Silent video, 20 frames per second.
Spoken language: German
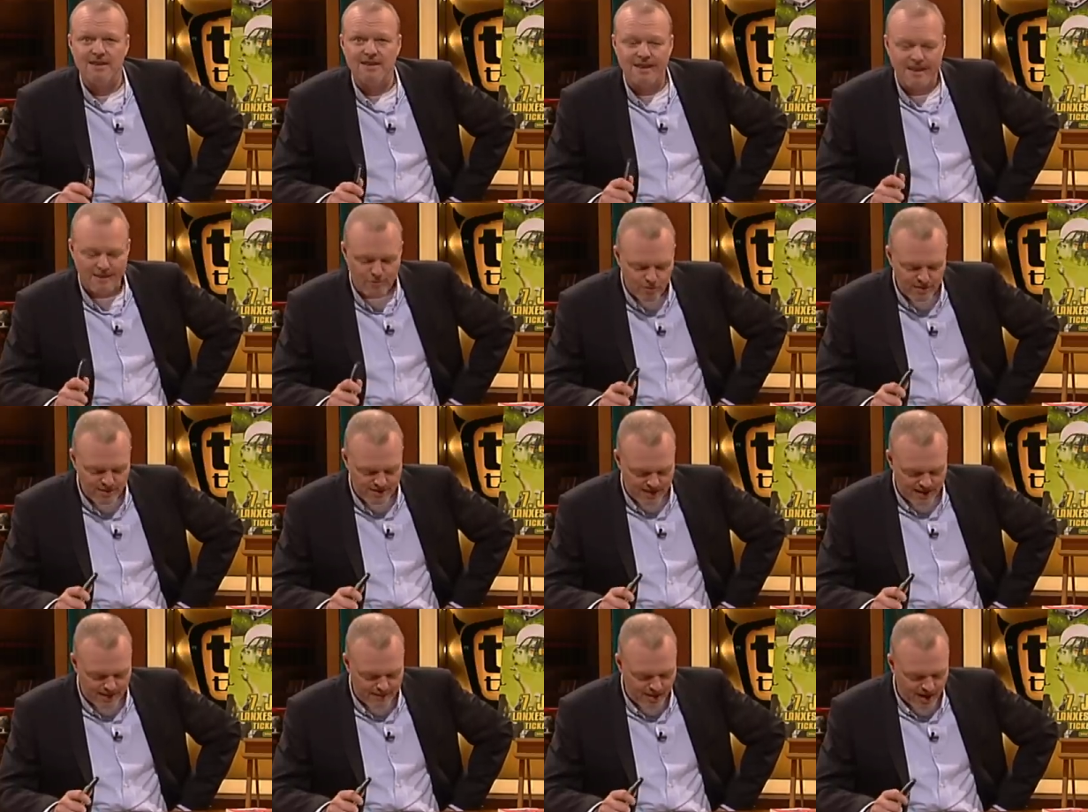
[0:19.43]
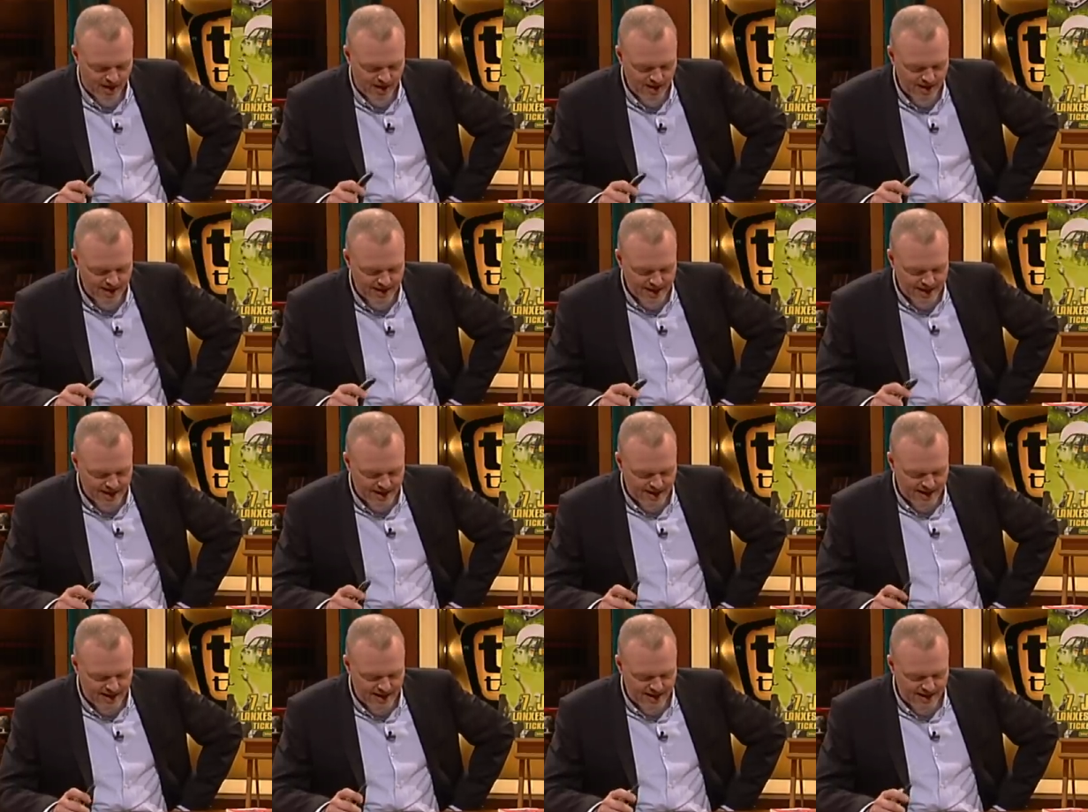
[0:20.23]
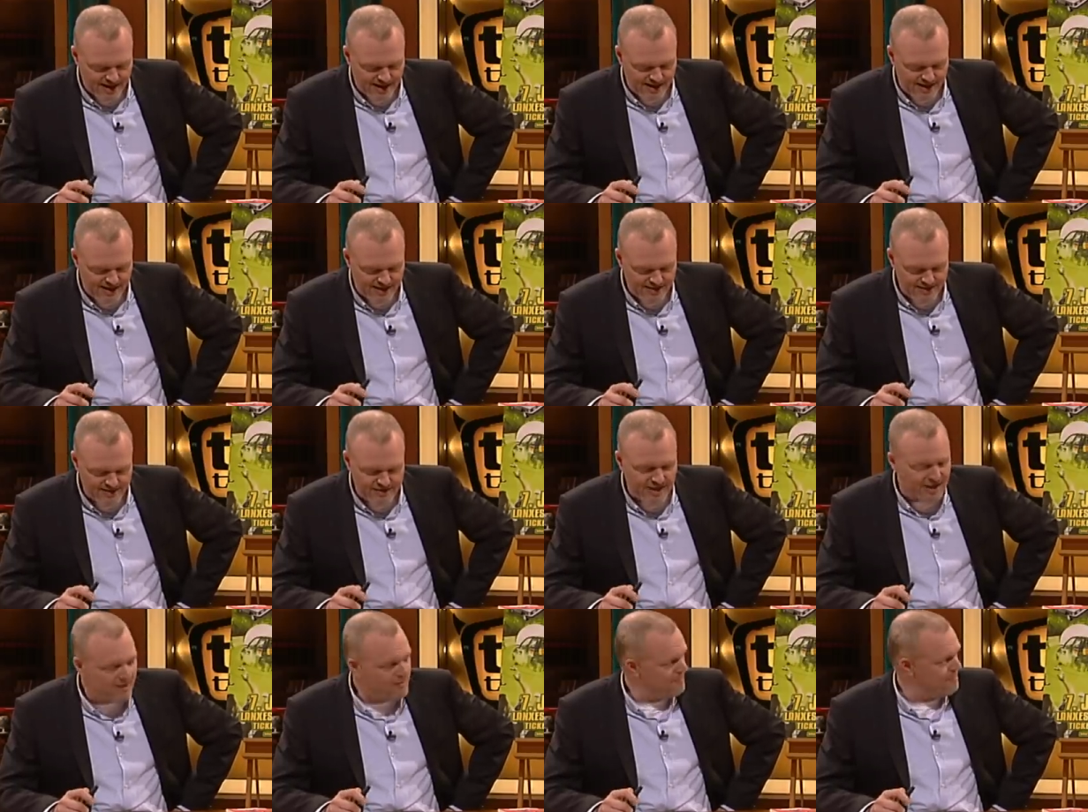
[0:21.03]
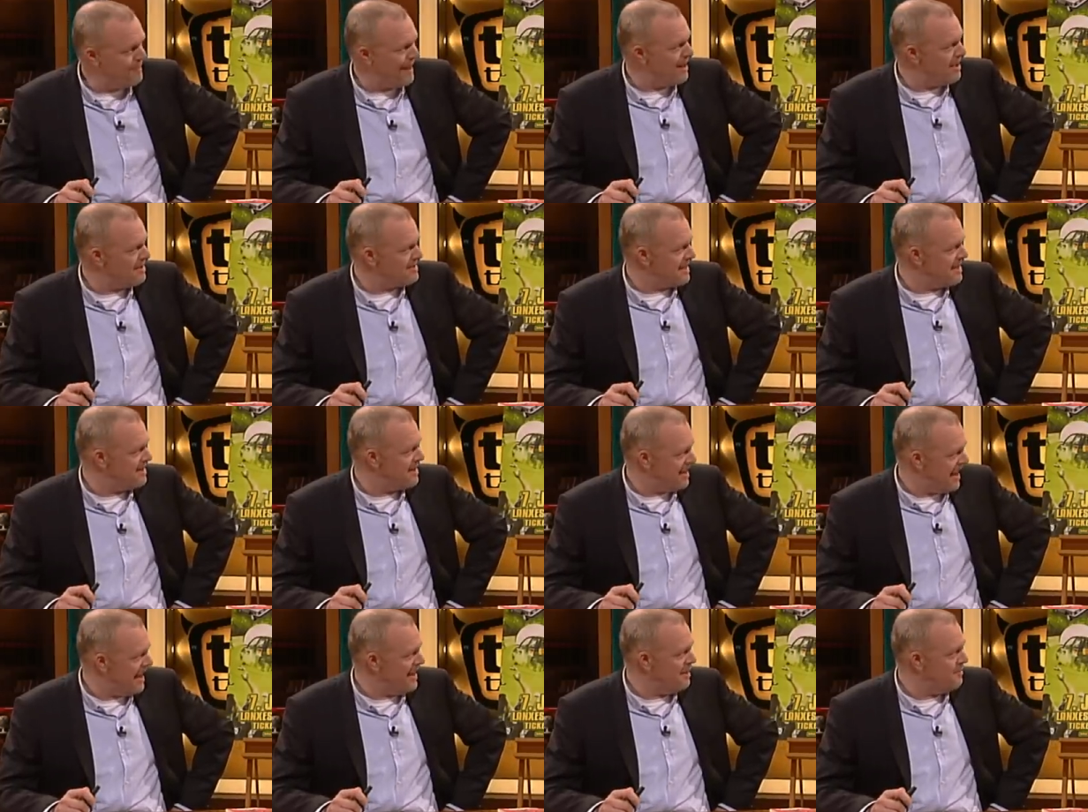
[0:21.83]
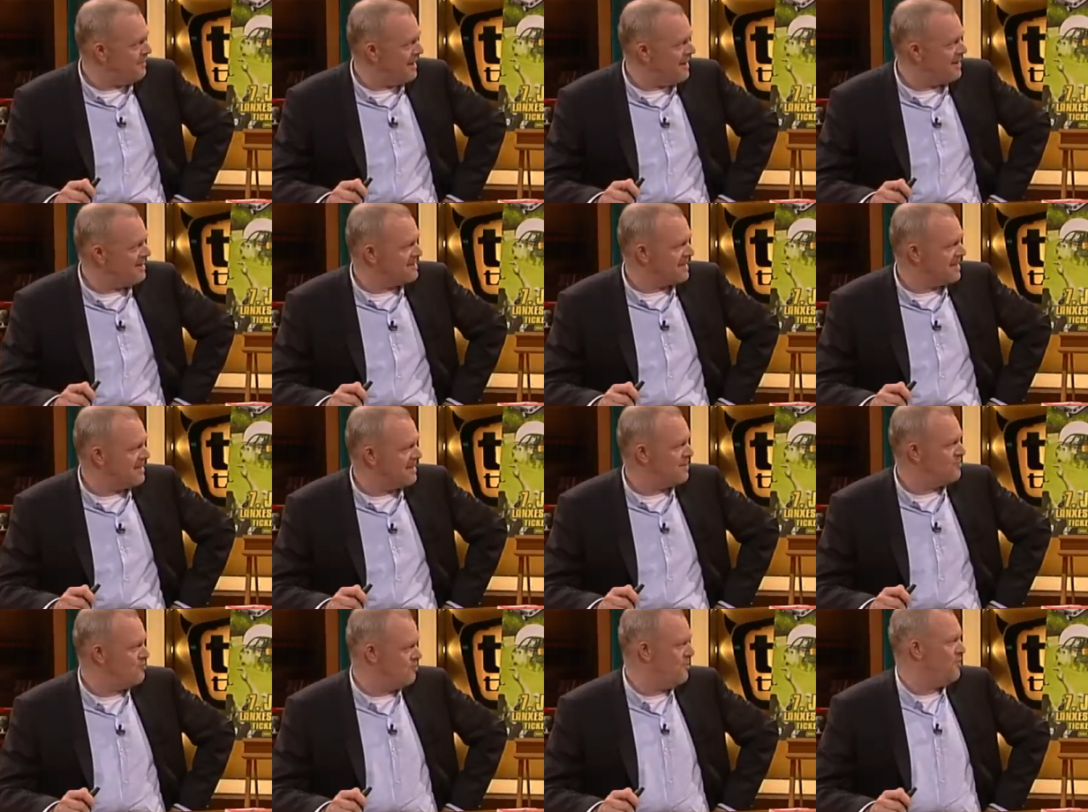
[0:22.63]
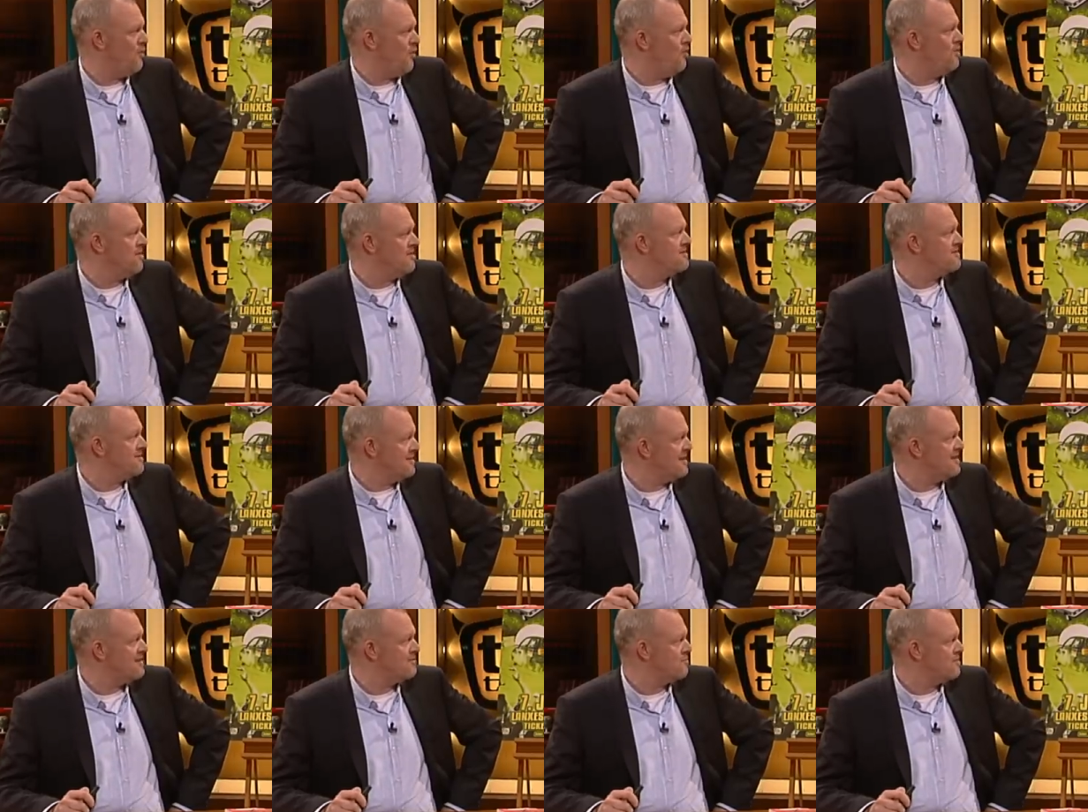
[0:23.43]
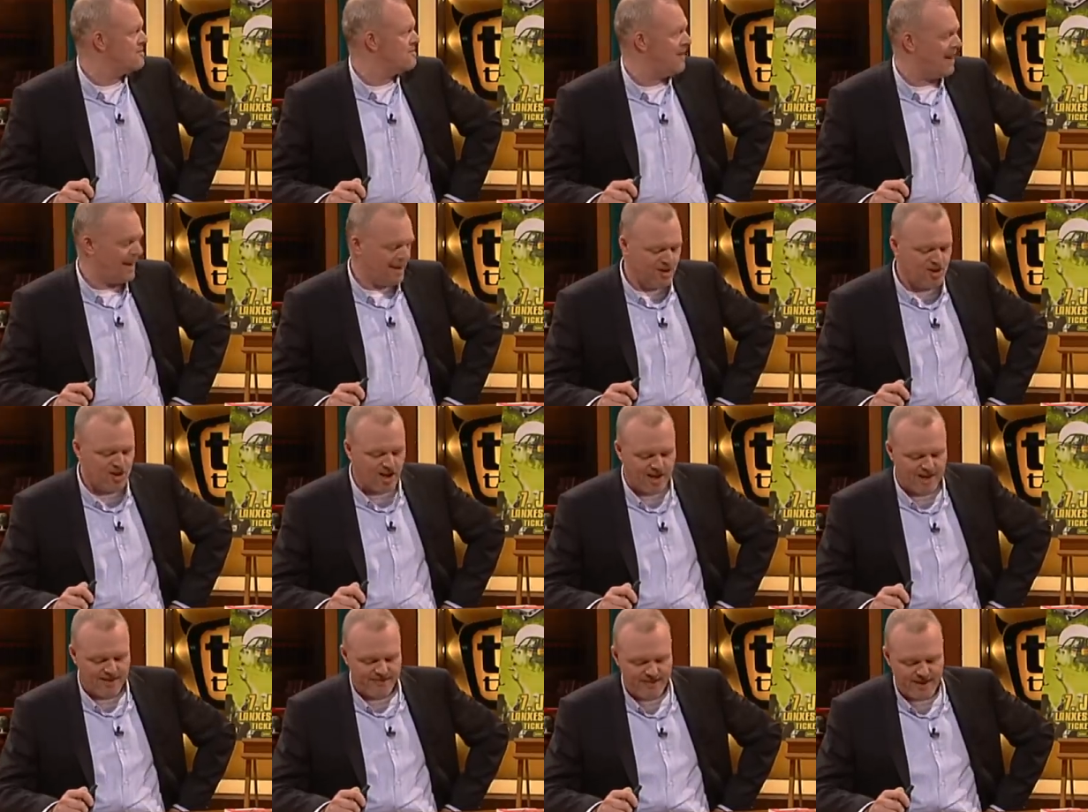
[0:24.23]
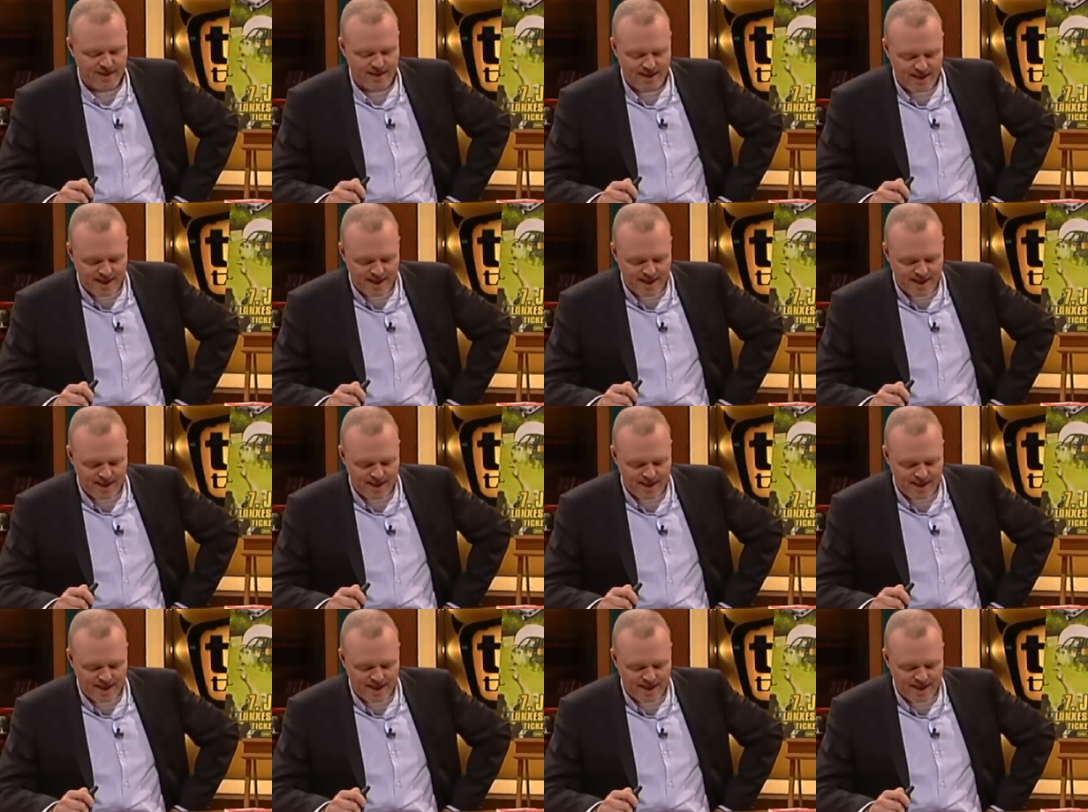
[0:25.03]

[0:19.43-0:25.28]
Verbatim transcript: Den gucke ich immer. Äh, ist, ein, ist, ein, Männersender, reiner Männersender, nur für uns. Six musst du mal einschalten.